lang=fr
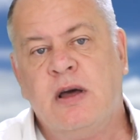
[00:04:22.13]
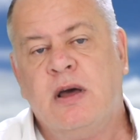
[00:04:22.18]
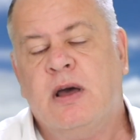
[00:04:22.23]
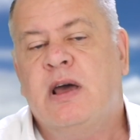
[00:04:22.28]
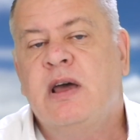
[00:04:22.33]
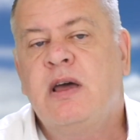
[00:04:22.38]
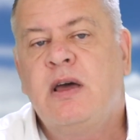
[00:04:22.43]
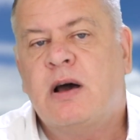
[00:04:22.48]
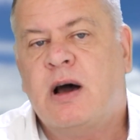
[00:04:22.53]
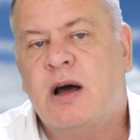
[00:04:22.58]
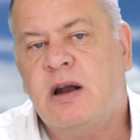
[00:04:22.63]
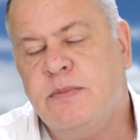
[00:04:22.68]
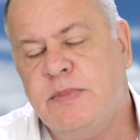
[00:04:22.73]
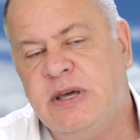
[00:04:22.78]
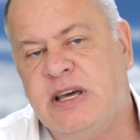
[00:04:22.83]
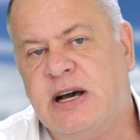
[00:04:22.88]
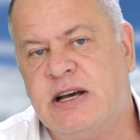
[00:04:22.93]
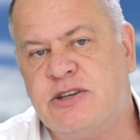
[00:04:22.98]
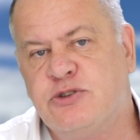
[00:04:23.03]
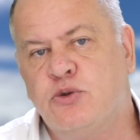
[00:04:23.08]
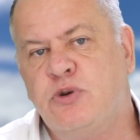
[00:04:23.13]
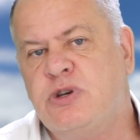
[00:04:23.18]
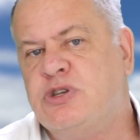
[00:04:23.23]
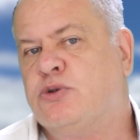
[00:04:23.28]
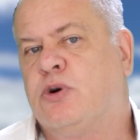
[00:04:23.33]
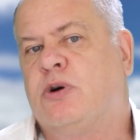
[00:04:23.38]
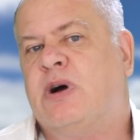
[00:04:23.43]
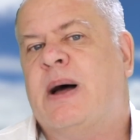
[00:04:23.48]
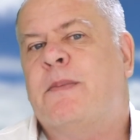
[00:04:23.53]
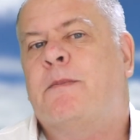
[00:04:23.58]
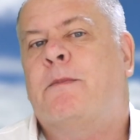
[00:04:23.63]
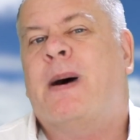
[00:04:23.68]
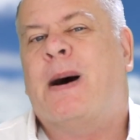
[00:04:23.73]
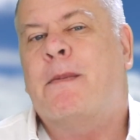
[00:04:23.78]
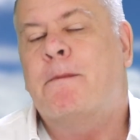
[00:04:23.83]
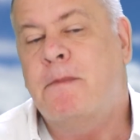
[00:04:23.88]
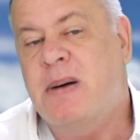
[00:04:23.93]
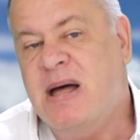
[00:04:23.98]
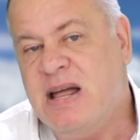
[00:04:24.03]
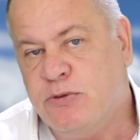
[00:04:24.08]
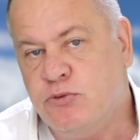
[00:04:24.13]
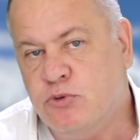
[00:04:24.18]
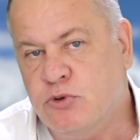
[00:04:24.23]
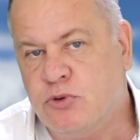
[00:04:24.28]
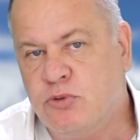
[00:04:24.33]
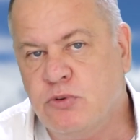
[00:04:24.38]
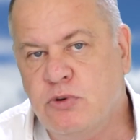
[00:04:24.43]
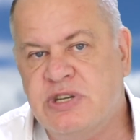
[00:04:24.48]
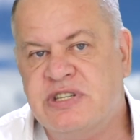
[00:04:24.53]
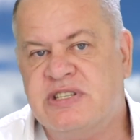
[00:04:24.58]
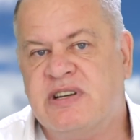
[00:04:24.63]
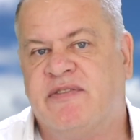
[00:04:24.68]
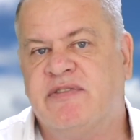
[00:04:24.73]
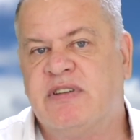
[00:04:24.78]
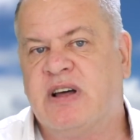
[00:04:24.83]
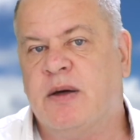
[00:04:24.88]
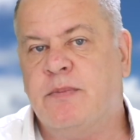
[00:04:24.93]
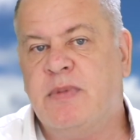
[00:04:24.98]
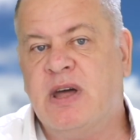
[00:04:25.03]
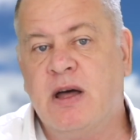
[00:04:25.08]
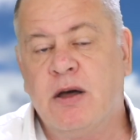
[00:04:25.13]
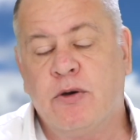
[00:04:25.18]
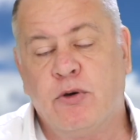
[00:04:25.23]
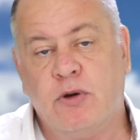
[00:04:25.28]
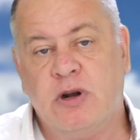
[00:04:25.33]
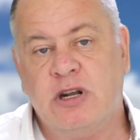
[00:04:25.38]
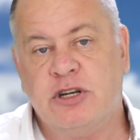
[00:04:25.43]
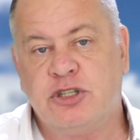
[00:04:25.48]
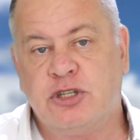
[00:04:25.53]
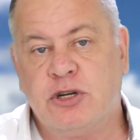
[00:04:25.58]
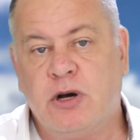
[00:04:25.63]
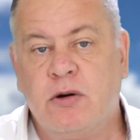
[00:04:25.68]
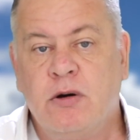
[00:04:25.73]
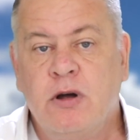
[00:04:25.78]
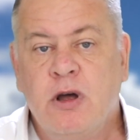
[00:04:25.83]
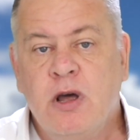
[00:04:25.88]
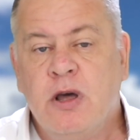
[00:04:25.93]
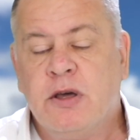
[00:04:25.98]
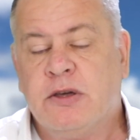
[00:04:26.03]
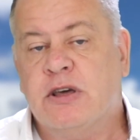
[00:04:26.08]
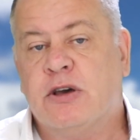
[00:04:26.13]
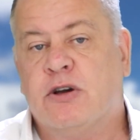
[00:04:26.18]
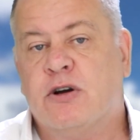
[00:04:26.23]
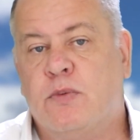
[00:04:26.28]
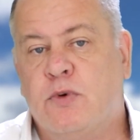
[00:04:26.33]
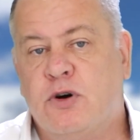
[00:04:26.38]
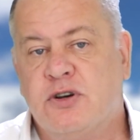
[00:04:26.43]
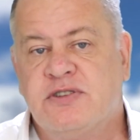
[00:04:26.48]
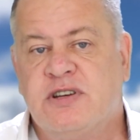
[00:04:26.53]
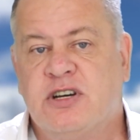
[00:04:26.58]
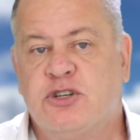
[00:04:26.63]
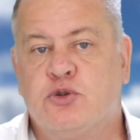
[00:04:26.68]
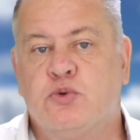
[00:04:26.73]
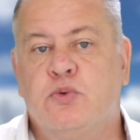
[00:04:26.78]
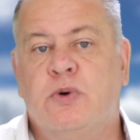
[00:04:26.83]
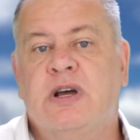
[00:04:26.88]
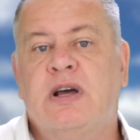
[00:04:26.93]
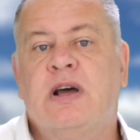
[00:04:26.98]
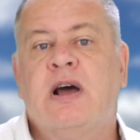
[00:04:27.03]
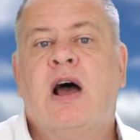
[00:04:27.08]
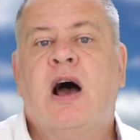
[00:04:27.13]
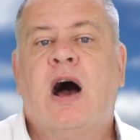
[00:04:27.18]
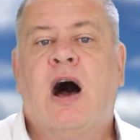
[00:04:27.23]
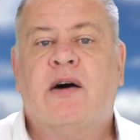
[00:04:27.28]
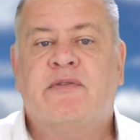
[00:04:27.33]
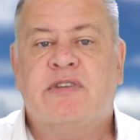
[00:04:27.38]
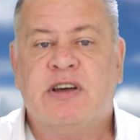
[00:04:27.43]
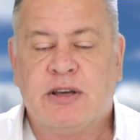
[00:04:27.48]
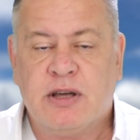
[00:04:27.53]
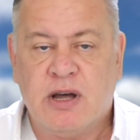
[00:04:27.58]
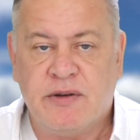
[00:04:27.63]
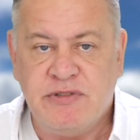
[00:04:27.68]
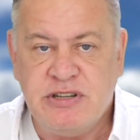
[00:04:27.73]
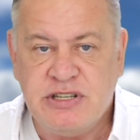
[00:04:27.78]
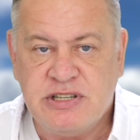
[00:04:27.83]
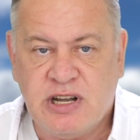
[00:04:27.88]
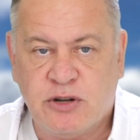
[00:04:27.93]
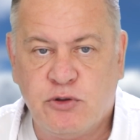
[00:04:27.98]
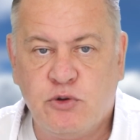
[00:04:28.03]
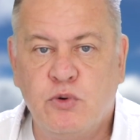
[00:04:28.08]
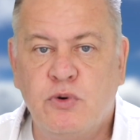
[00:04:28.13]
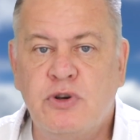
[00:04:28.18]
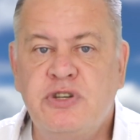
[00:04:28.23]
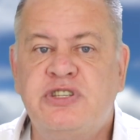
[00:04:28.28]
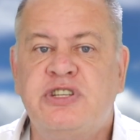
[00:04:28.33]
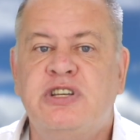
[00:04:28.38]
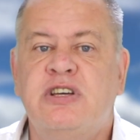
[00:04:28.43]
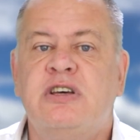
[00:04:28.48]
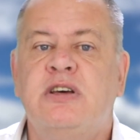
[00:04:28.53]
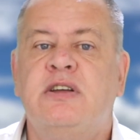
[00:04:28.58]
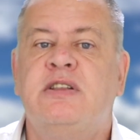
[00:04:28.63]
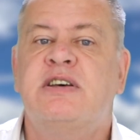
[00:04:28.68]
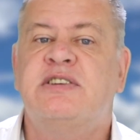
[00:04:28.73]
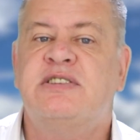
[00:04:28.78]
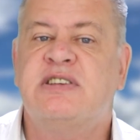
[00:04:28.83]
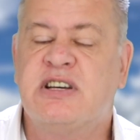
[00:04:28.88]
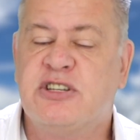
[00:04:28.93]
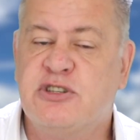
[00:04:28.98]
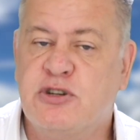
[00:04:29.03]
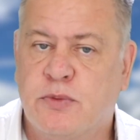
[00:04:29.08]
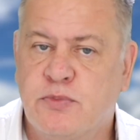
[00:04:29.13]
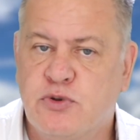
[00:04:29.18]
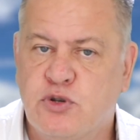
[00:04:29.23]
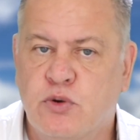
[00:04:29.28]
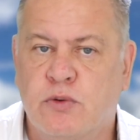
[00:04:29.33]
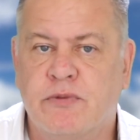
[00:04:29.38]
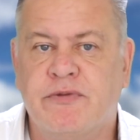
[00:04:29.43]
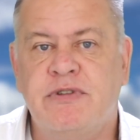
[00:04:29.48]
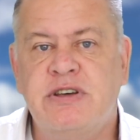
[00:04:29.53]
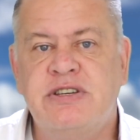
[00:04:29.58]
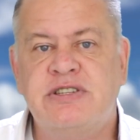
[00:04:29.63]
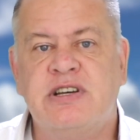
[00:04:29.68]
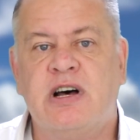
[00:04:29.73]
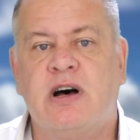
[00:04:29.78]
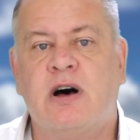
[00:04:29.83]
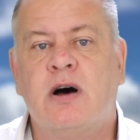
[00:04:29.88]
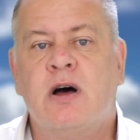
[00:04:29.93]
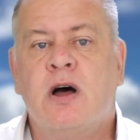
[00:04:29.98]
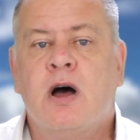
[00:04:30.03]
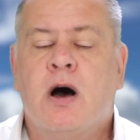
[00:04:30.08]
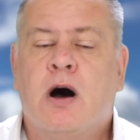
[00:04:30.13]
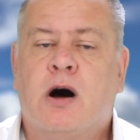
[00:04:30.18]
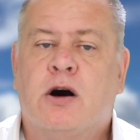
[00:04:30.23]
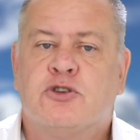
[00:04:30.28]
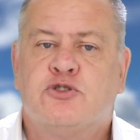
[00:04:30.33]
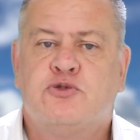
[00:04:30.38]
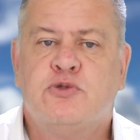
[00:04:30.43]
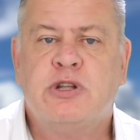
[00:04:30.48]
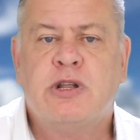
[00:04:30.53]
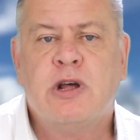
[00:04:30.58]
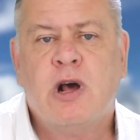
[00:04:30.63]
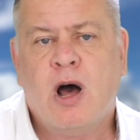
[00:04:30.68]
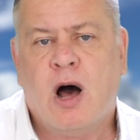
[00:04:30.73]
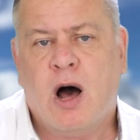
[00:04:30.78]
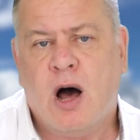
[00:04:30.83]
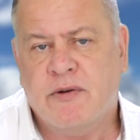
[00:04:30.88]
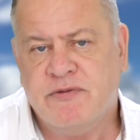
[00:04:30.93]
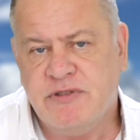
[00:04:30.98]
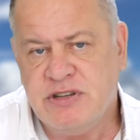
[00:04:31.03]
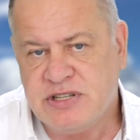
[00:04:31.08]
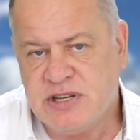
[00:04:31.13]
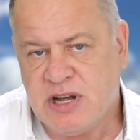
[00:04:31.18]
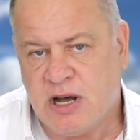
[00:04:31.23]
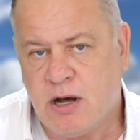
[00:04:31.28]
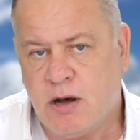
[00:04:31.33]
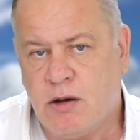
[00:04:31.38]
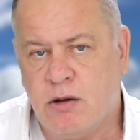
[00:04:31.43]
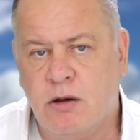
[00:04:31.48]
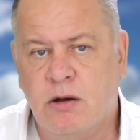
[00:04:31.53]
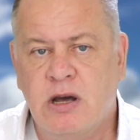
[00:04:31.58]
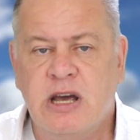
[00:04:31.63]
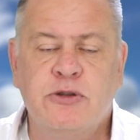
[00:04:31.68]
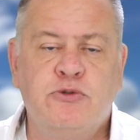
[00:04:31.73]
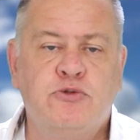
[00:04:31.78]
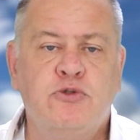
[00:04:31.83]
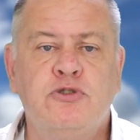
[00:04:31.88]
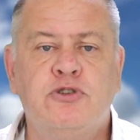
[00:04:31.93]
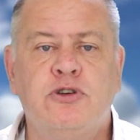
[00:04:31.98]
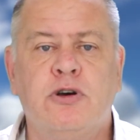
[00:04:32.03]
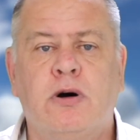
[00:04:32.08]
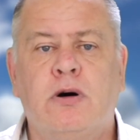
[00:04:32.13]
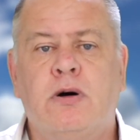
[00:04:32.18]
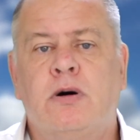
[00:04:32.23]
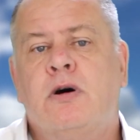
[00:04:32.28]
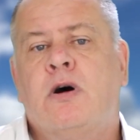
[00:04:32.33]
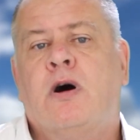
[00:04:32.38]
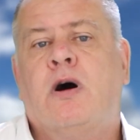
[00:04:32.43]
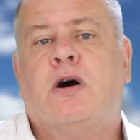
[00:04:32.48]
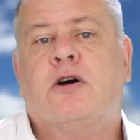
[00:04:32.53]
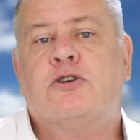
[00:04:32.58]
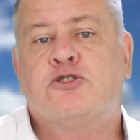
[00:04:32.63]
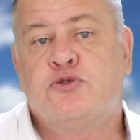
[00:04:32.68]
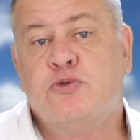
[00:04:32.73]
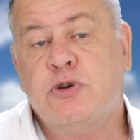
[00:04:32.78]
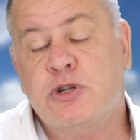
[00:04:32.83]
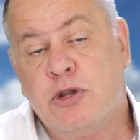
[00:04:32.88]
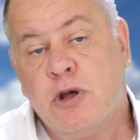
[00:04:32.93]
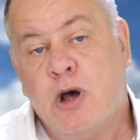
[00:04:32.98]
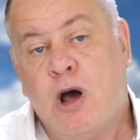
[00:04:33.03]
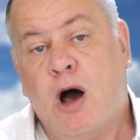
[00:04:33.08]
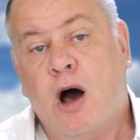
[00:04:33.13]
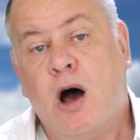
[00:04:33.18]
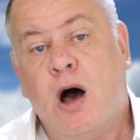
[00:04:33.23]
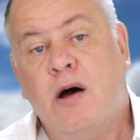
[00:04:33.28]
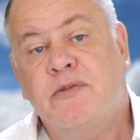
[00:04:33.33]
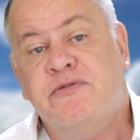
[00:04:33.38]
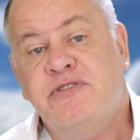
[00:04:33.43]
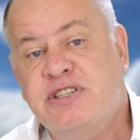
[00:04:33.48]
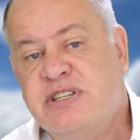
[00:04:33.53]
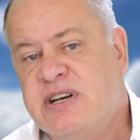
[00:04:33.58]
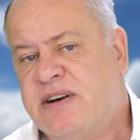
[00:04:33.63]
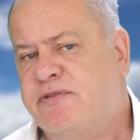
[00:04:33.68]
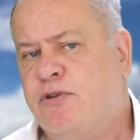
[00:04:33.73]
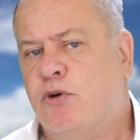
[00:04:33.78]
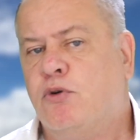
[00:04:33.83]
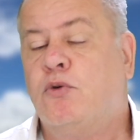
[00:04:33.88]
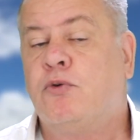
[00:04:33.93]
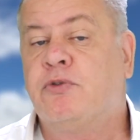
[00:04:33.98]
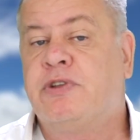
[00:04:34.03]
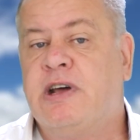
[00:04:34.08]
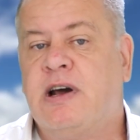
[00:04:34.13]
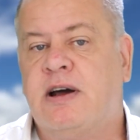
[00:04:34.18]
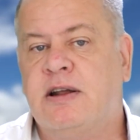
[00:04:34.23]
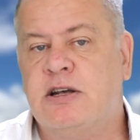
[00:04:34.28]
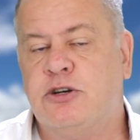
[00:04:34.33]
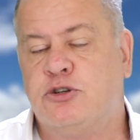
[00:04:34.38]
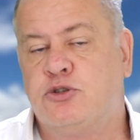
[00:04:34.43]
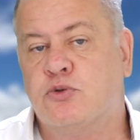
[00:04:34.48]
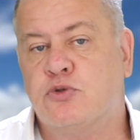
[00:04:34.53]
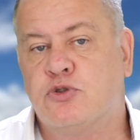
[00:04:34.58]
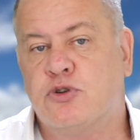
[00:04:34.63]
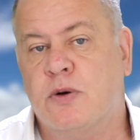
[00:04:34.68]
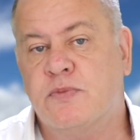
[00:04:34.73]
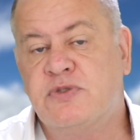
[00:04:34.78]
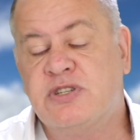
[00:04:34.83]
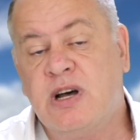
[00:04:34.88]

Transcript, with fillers: Et à l'immigration, ils sont quand même pas bêtes du tout. Ils savent très bien que les gens qui commencent à jouer avec un visa touristique, des exemptions de visa, ensuite un visa euh, étudiant, ensuite un visa volontaire et des choses comme